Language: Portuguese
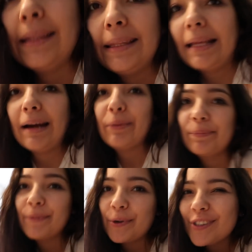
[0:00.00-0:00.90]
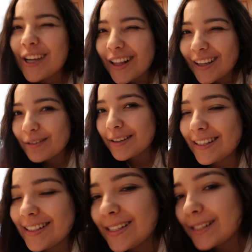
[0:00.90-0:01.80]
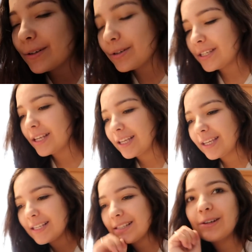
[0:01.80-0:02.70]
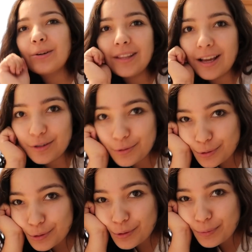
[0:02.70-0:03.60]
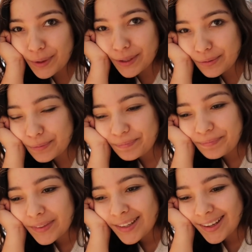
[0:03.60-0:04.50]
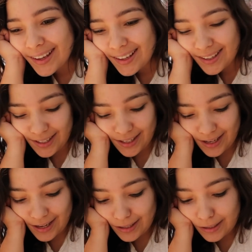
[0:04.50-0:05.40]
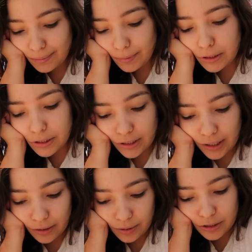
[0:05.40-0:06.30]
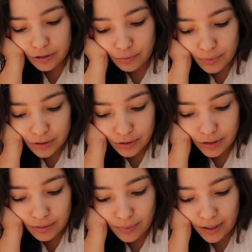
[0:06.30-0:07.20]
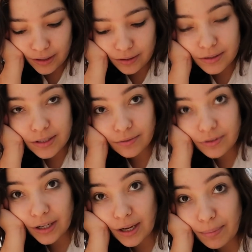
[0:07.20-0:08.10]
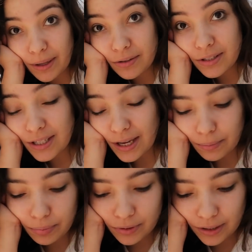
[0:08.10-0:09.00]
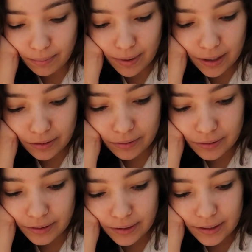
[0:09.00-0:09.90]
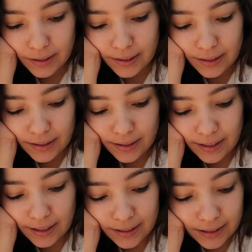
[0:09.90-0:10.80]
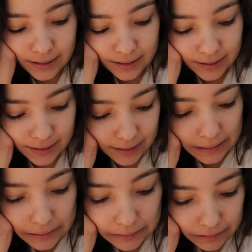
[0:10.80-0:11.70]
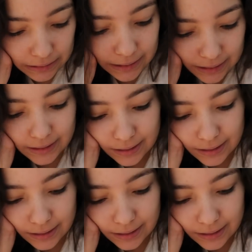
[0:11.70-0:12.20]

Não, hoje ela não quis. Hoje ela quis acordar junto comigo. E aí, mentira, era acho que umas 8 e meia, que tinha acabado de sair pro trabalho. E aí, ui,